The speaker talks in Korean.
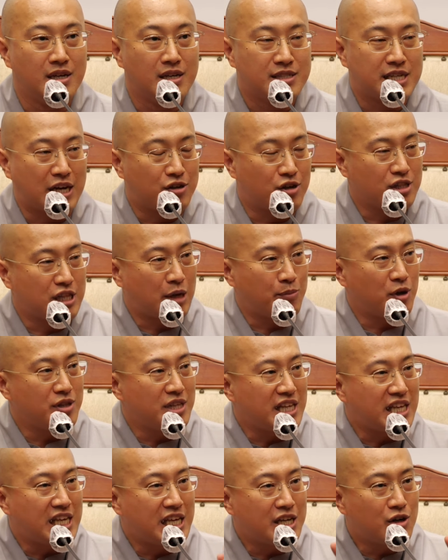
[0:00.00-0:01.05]
자, 그렇다면
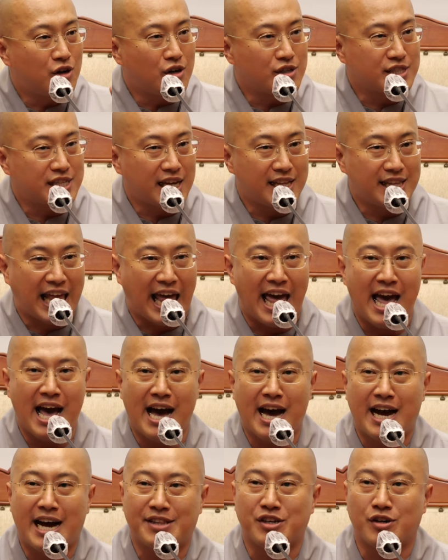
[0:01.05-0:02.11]
이것에
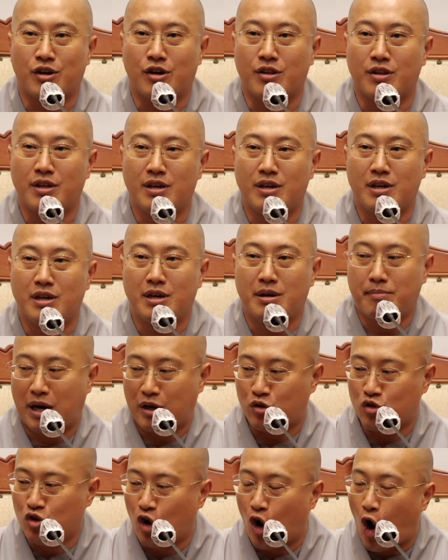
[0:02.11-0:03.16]
대항하는 것,
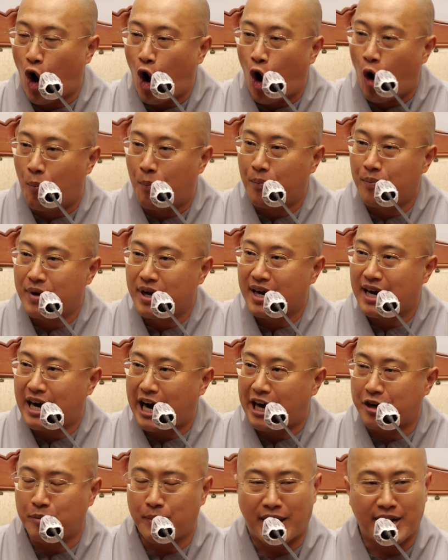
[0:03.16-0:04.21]
바로 업,
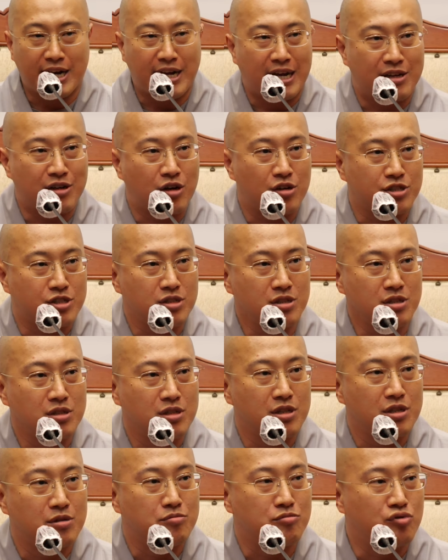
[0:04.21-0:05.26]
까르마라는 것은
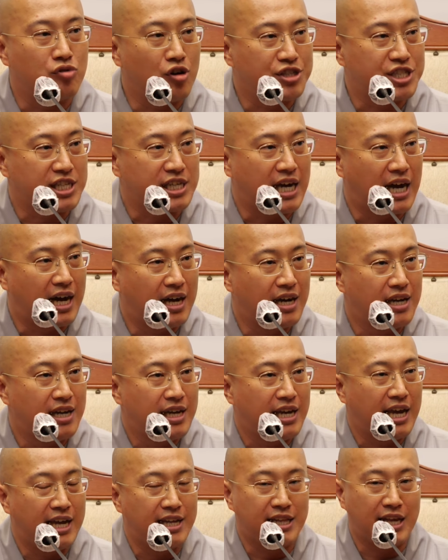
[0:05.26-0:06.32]

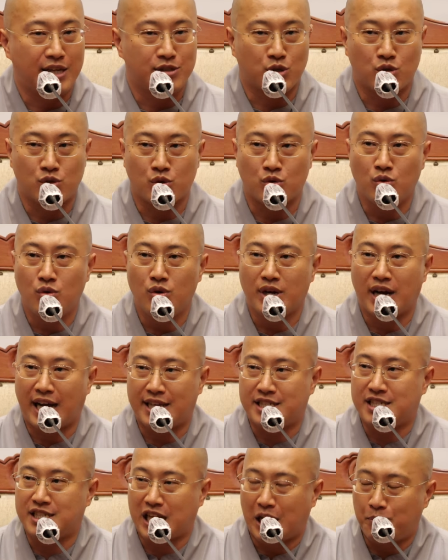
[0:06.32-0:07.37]
무엇인가에 대해서도
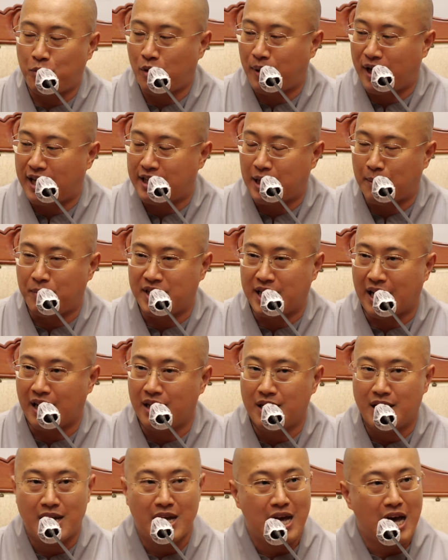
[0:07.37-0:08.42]
같이 살펴봐야 됩니다.
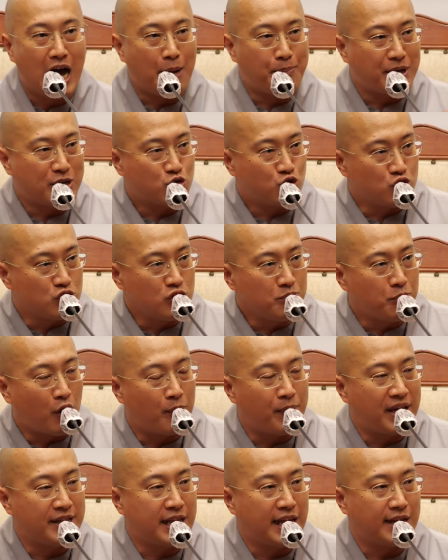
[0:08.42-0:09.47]
앞에 쭉
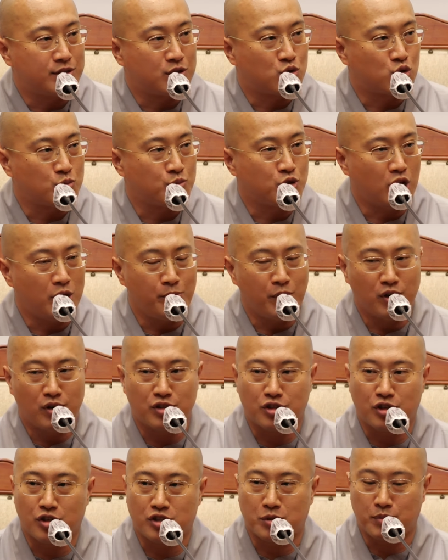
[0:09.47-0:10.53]
법에 대해서 좀 설명을
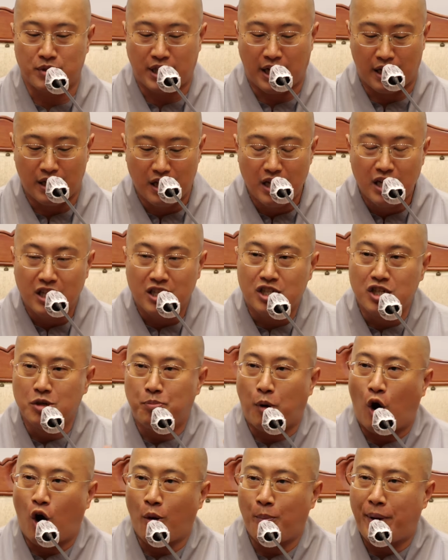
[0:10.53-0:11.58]
드렸습니다. 그
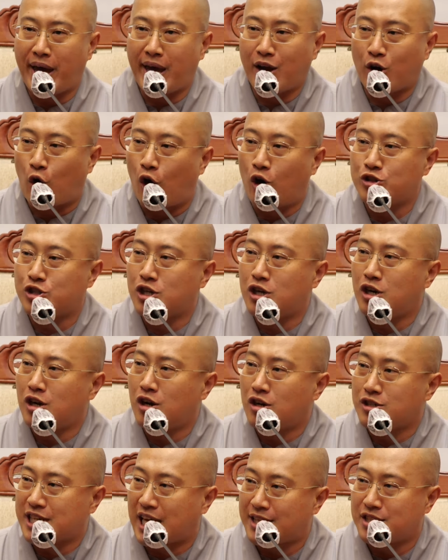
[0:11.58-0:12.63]
법에
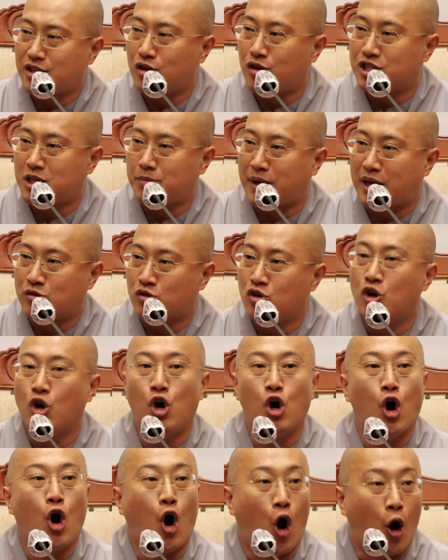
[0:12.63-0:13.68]
거슬러 사는 것이 바로
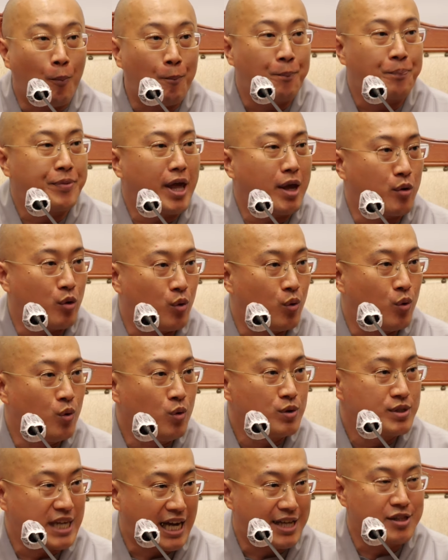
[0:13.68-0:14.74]
업대로
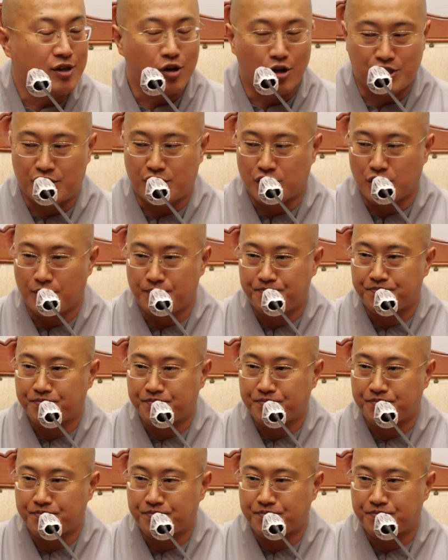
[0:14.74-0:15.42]
사는 것이죠.